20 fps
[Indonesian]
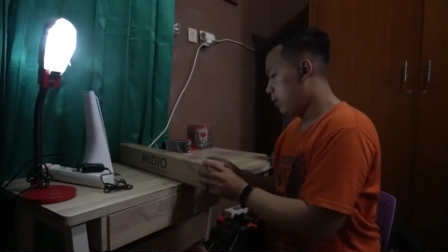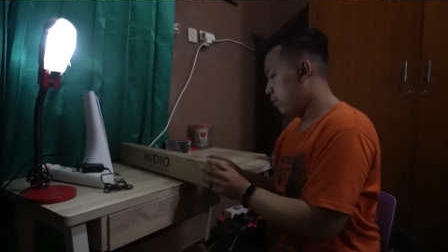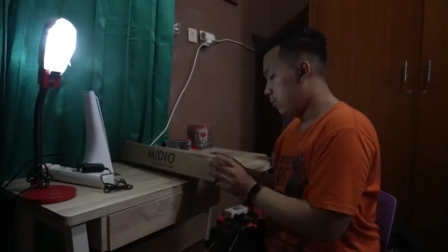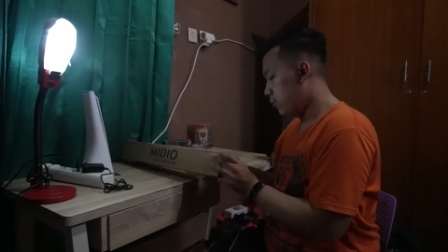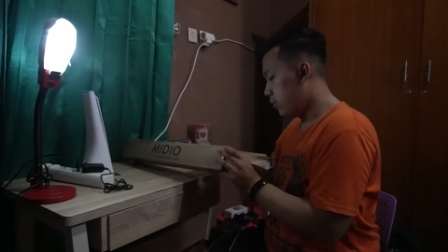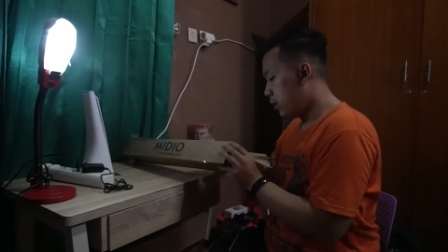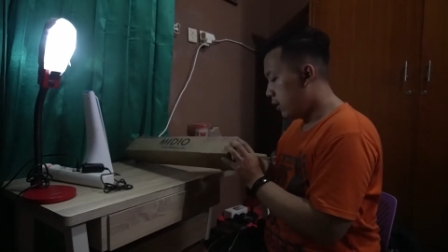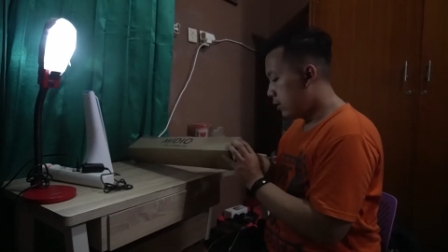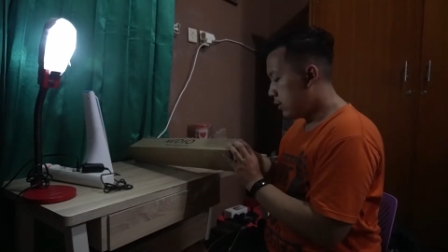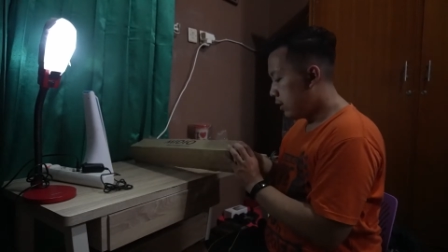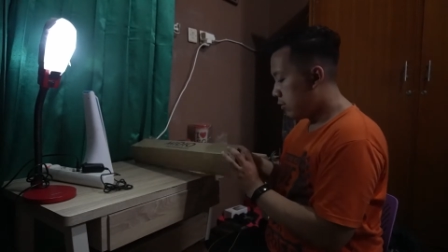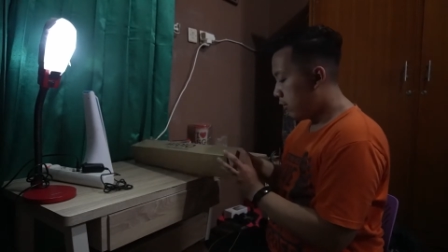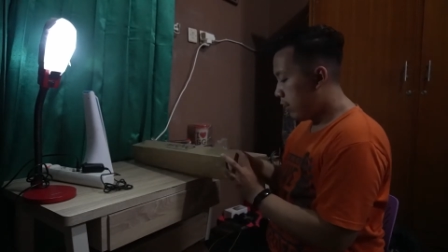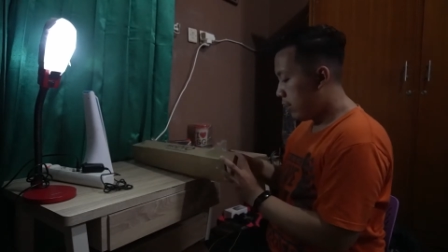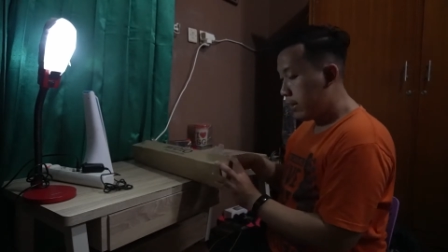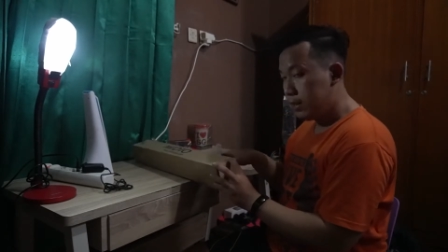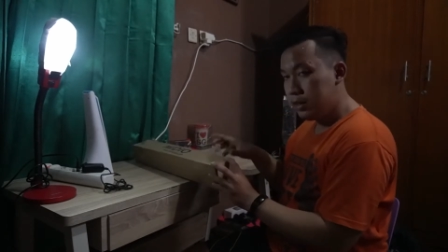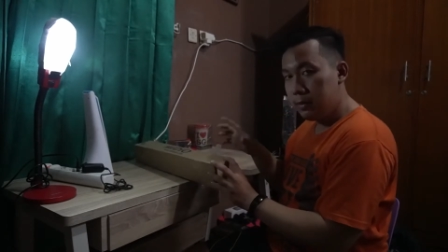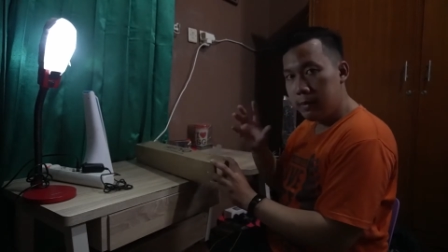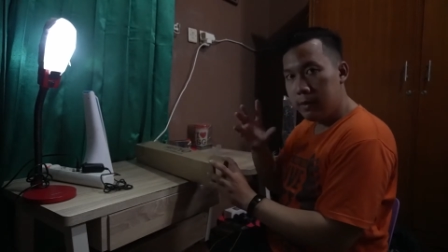buka yang satu
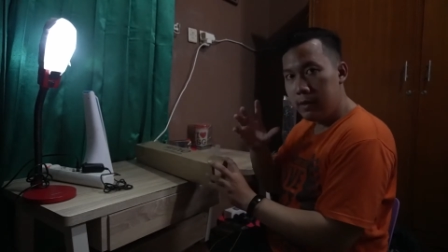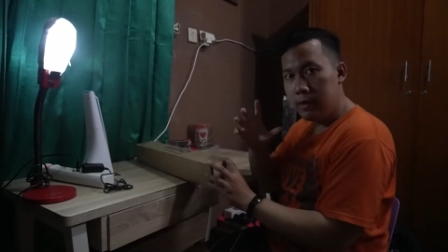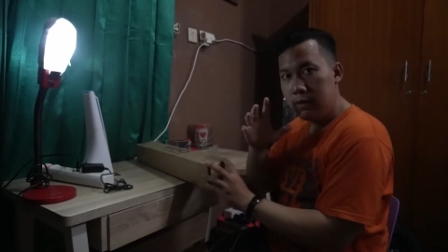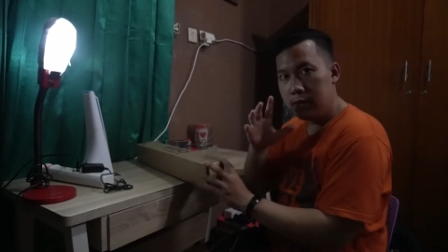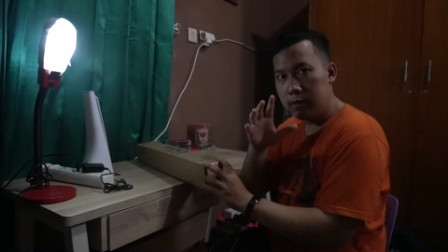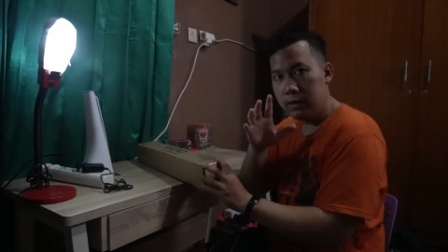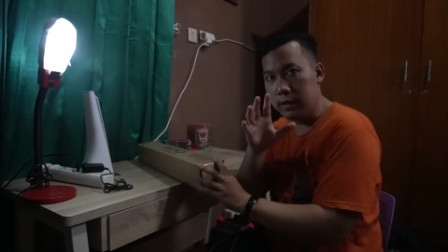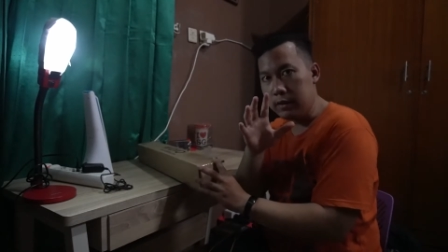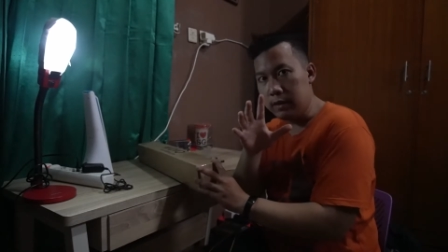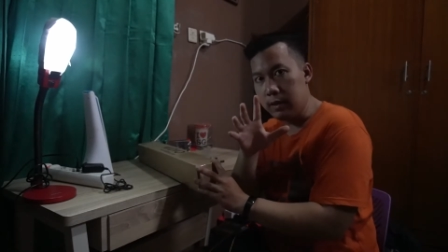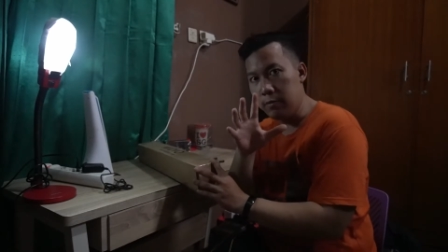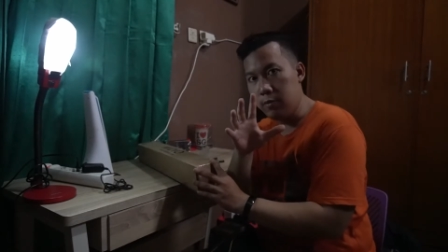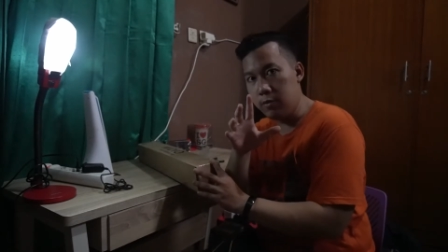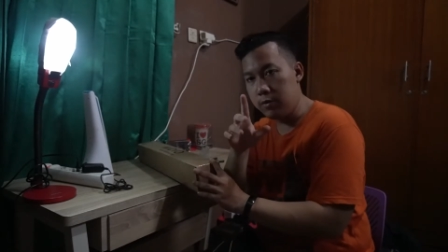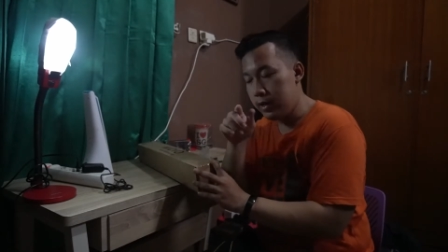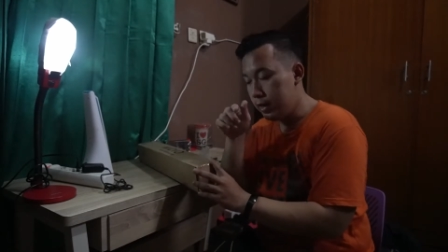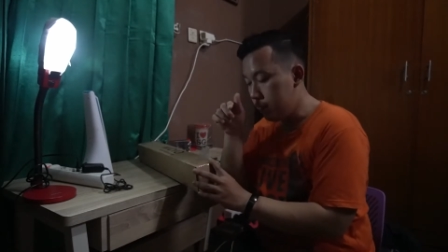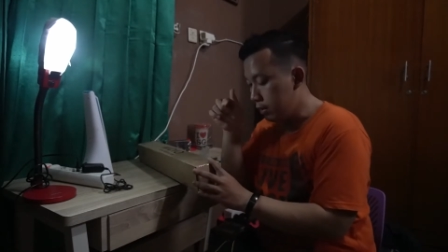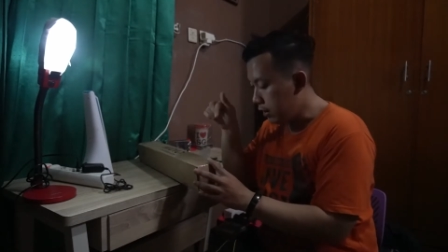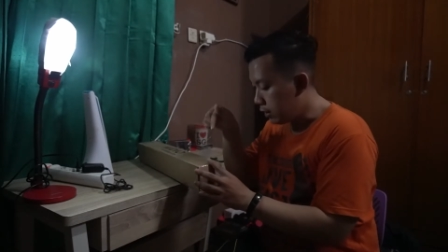lagi teman kita
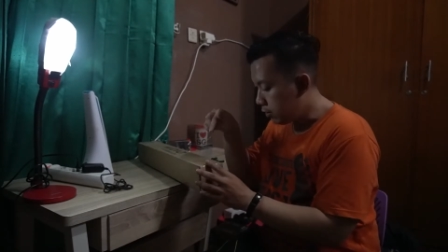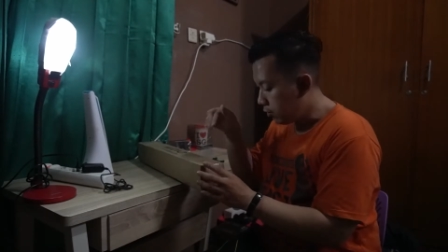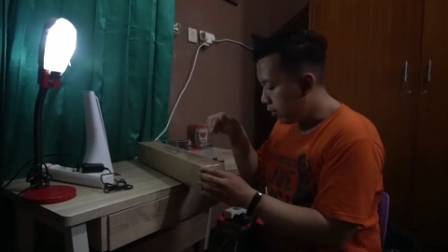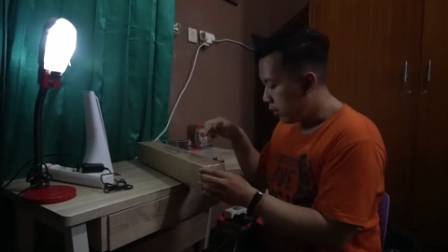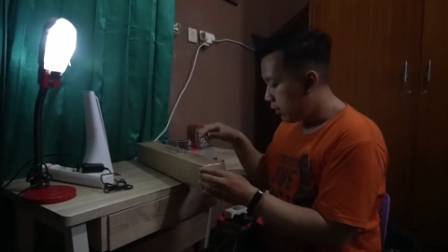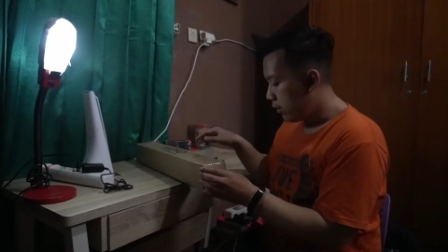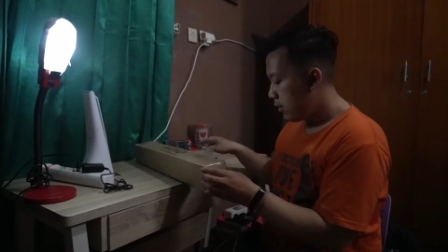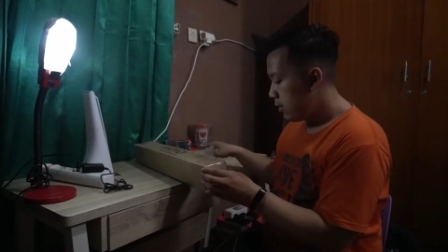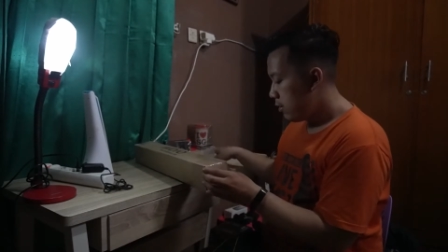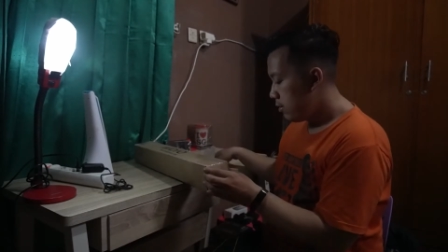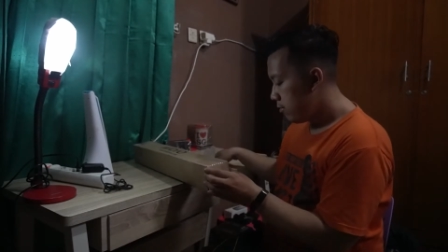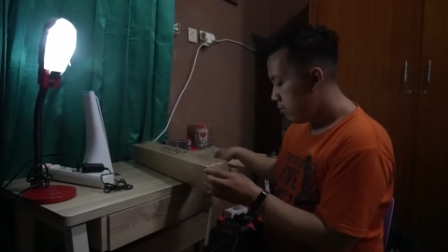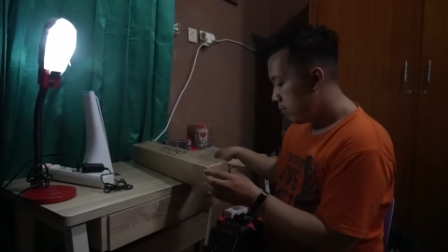buka yang satu lagi